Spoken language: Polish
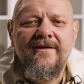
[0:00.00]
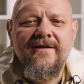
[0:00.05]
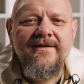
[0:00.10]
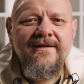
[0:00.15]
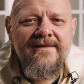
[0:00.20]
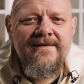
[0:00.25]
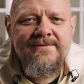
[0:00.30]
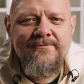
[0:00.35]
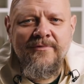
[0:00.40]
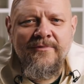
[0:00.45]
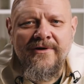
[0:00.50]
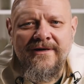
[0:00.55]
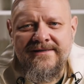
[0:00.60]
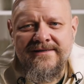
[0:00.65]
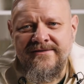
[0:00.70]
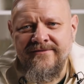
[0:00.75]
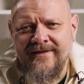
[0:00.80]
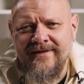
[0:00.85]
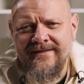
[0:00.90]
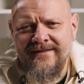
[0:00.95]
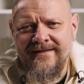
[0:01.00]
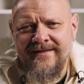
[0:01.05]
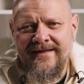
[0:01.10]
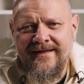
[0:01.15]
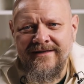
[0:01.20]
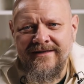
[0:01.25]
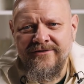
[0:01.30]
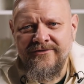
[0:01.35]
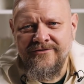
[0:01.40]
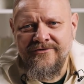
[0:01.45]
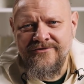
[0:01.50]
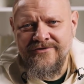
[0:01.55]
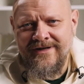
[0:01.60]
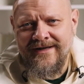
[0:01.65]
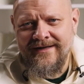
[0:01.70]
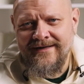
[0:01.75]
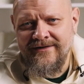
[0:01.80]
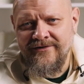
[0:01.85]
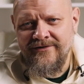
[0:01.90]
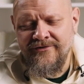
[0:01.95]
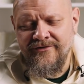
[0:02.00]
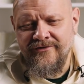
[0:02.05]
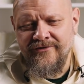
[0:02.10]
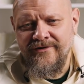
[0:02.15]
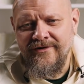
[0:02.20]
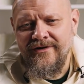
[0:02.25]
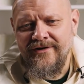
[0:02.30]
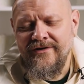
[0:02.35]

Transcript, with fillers: jest pokazywane, jak to ziarno